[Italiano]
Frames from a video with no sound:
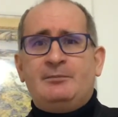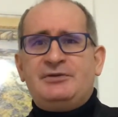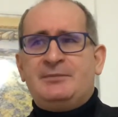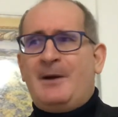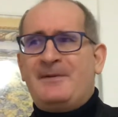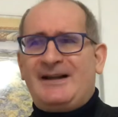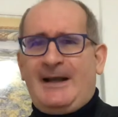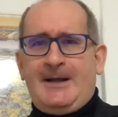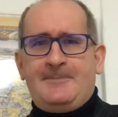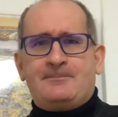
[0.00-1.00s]
ma
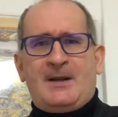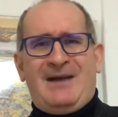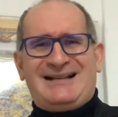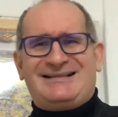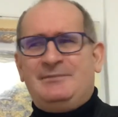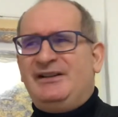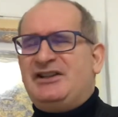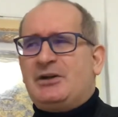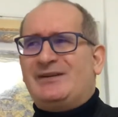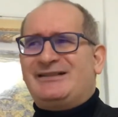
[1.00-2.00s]
perché Massi mi
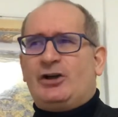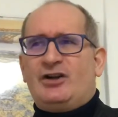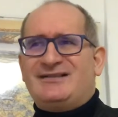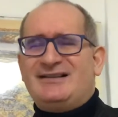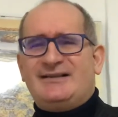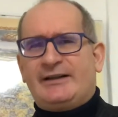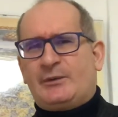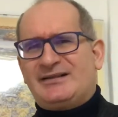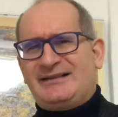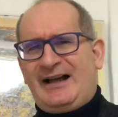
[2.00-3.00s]
dici queste cose anziché
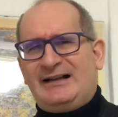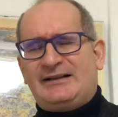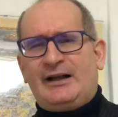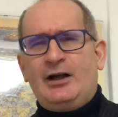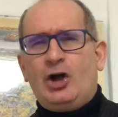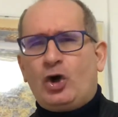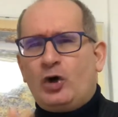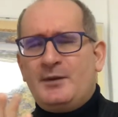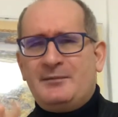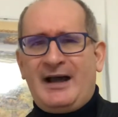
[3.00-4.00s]
quest'altra?
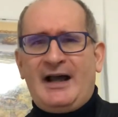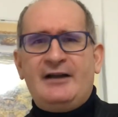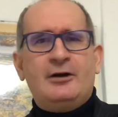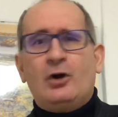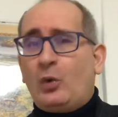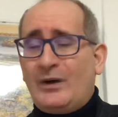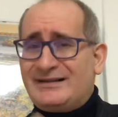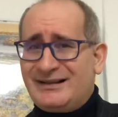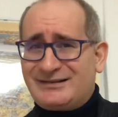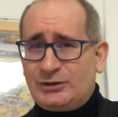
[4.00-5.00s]
Come mai?
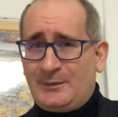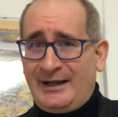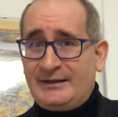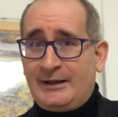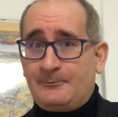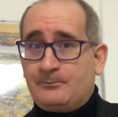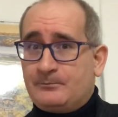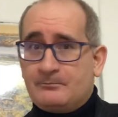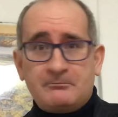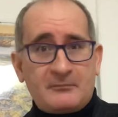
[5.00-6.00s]
Qualsiasi domanda
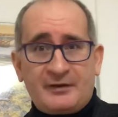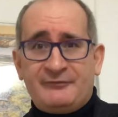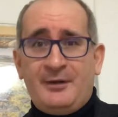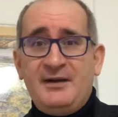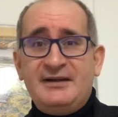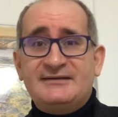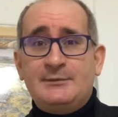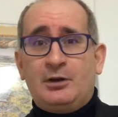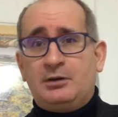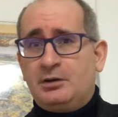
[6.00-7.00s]
va
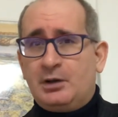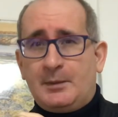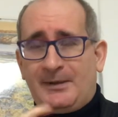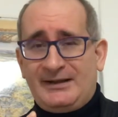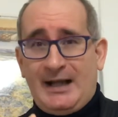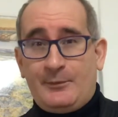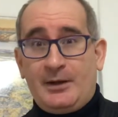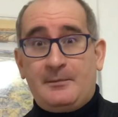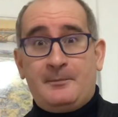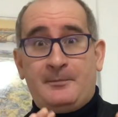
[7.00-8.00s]
benissimo,
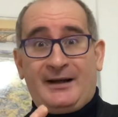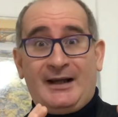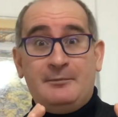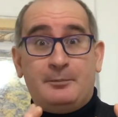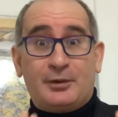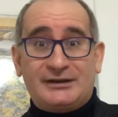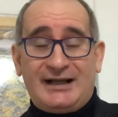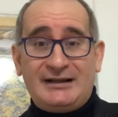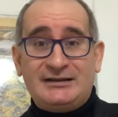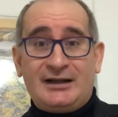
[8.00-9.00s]
parliamone, perché è
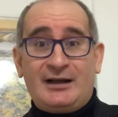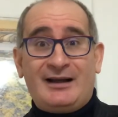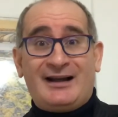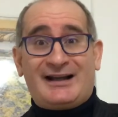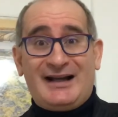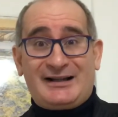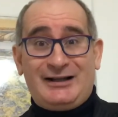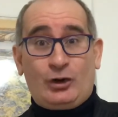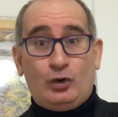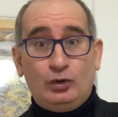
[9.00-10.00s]
importante creare
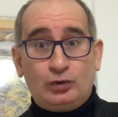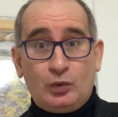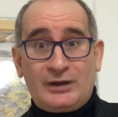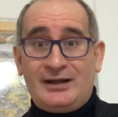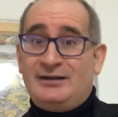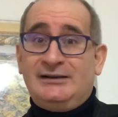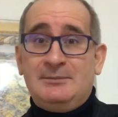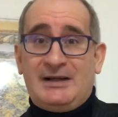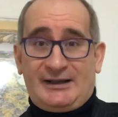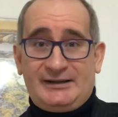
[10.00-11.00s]
la cultura del
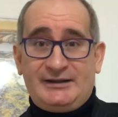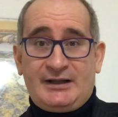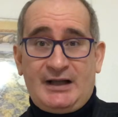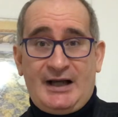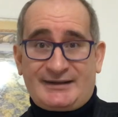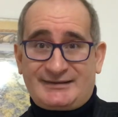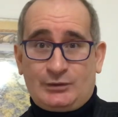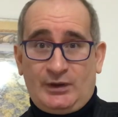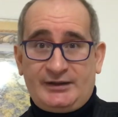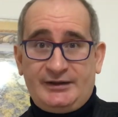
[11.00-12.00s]
marketing
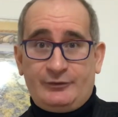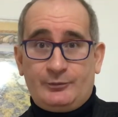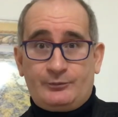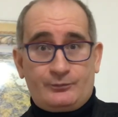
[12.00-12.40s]
assicurativo.